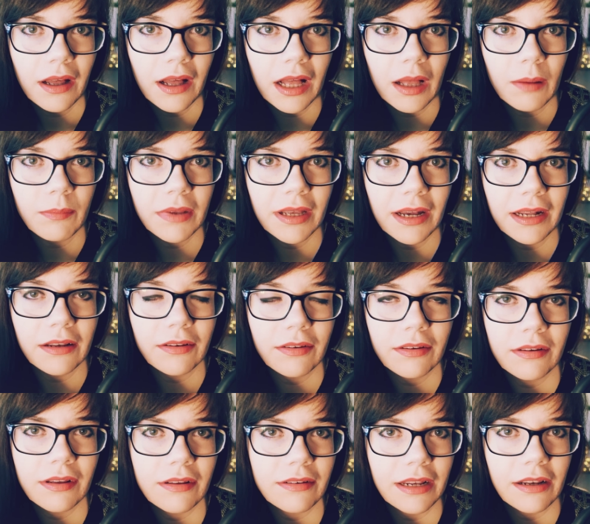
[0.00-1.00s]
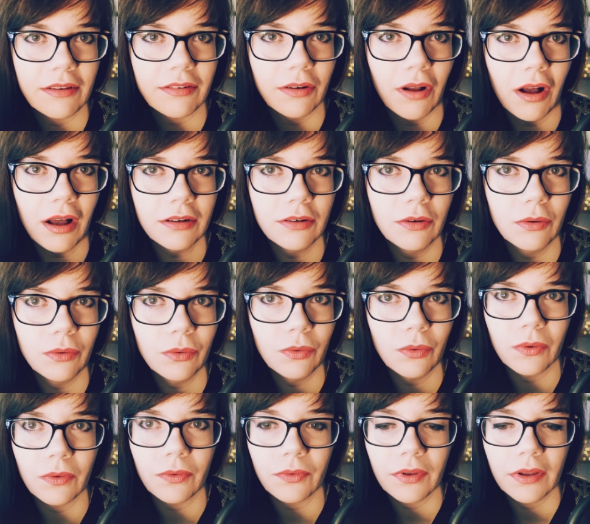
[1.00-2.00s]
ähm, hier, alles, hier ist alles in
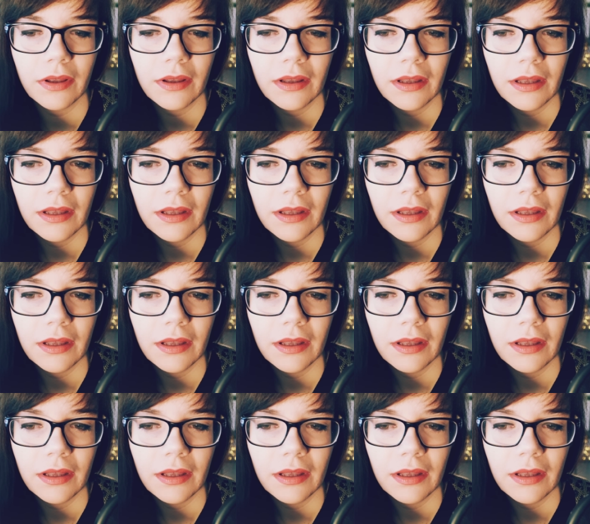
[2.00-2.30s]
Ordnung und